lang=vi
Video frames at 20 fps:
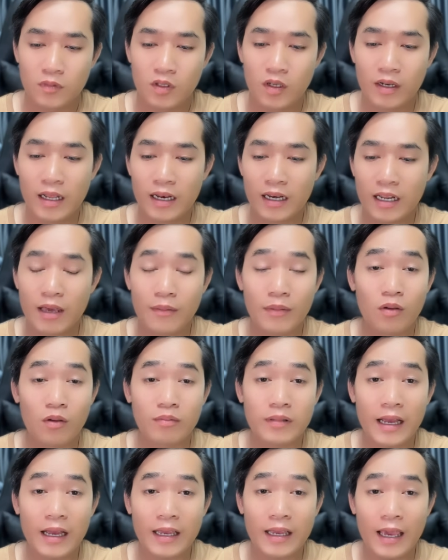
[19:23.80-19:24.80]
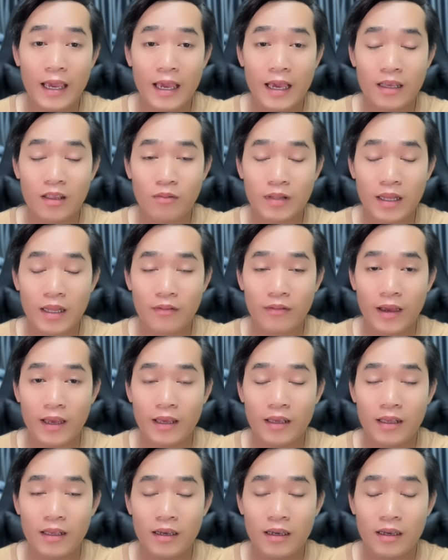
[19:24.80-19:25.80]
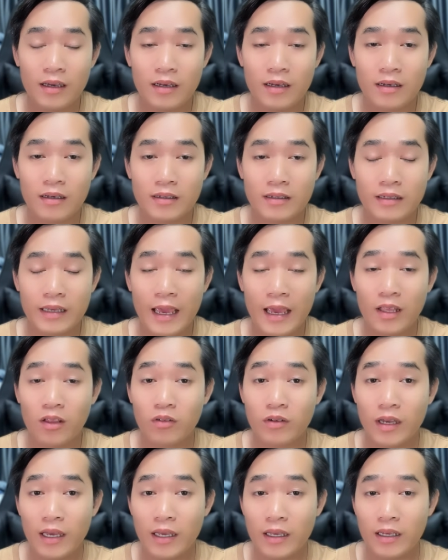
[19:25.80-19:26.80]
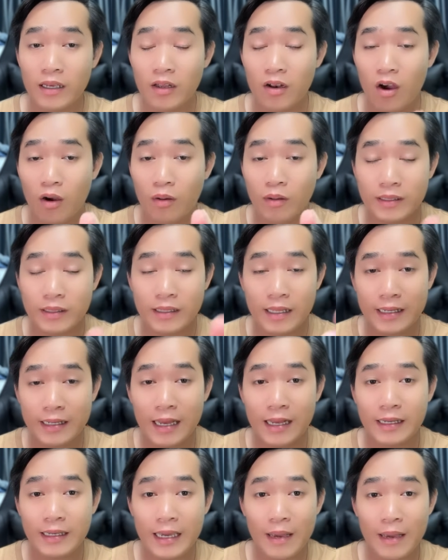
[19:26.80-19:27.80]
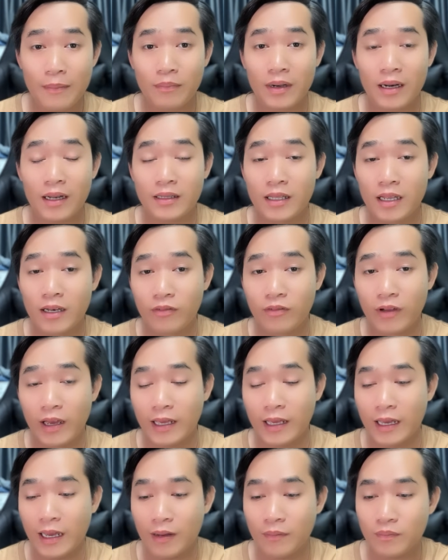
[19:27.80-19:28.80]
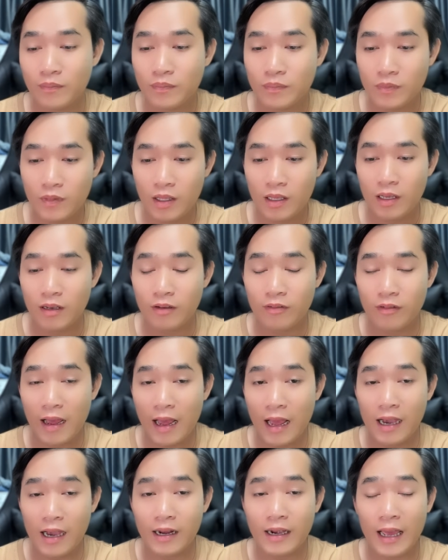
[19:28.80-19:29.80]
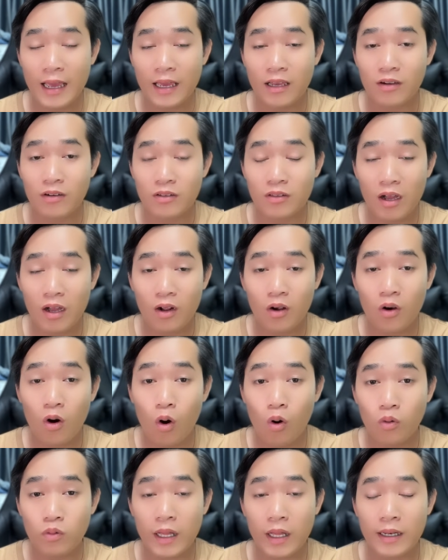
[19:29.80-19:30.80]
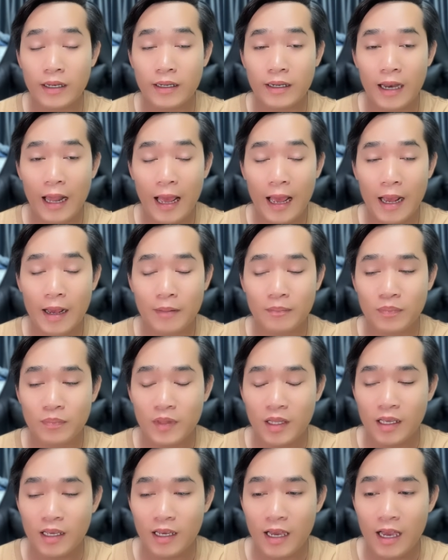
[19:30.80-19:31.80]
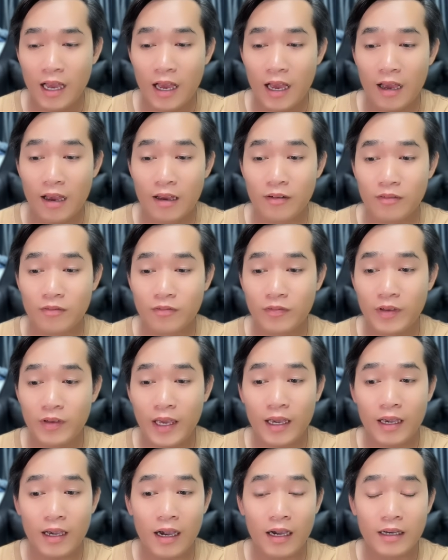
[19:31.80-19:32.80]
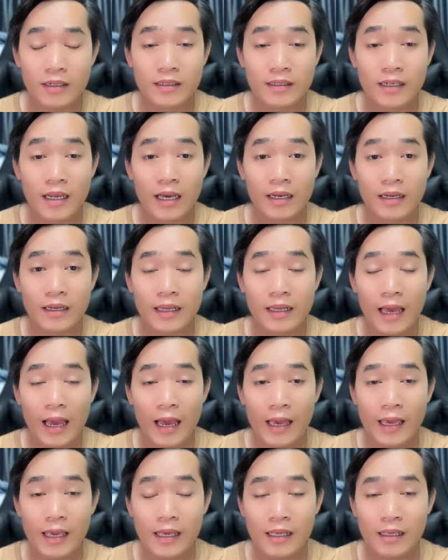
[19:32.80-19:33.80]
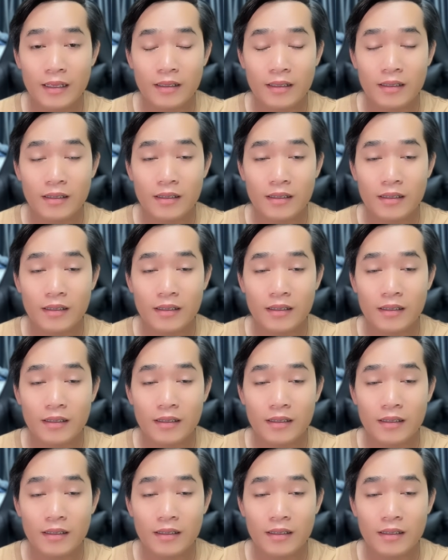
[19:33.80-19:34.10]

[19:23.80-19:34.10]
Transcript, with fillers: cho nên khi mà chúng ta nghe chúng ta phải uh, nghe cho kỹ cái đoạn người ta cắt ghép rất là tinh vi ha và ở đây người ta cố tình là à, viết ở trên cái